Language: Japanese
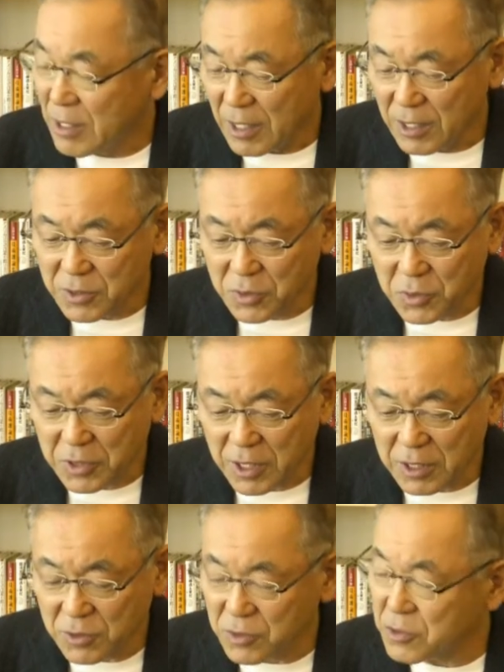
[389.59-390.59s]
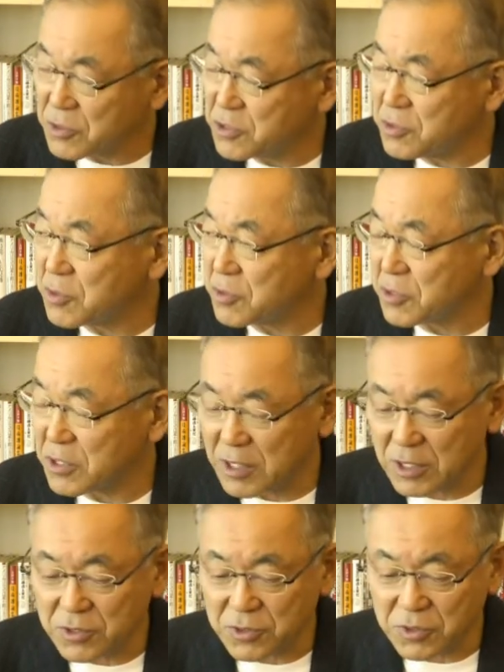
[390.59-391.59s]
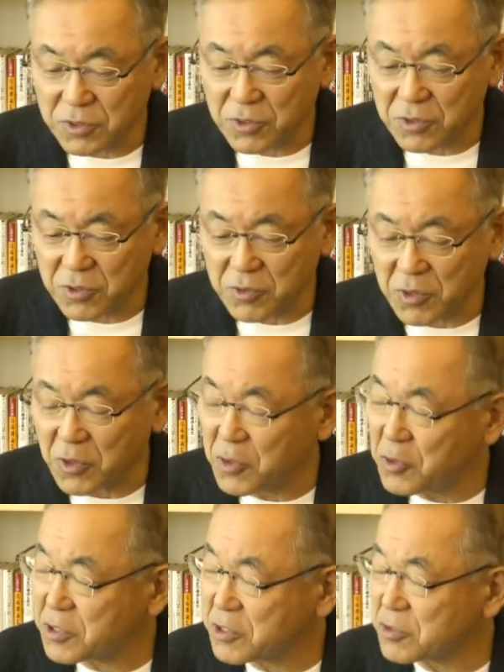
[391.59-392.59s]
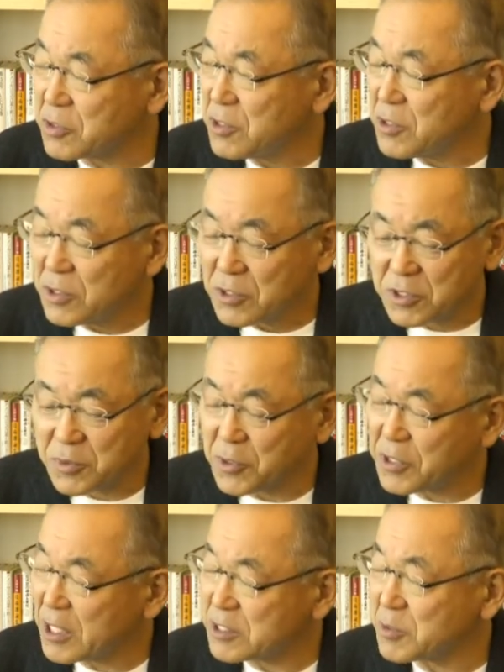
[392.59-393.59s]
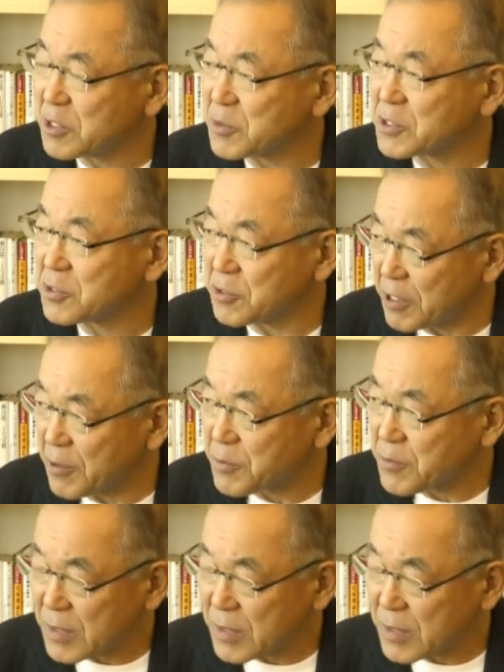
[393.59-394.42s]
半導体の中国に対する供給を大きく絞り始めてますよね。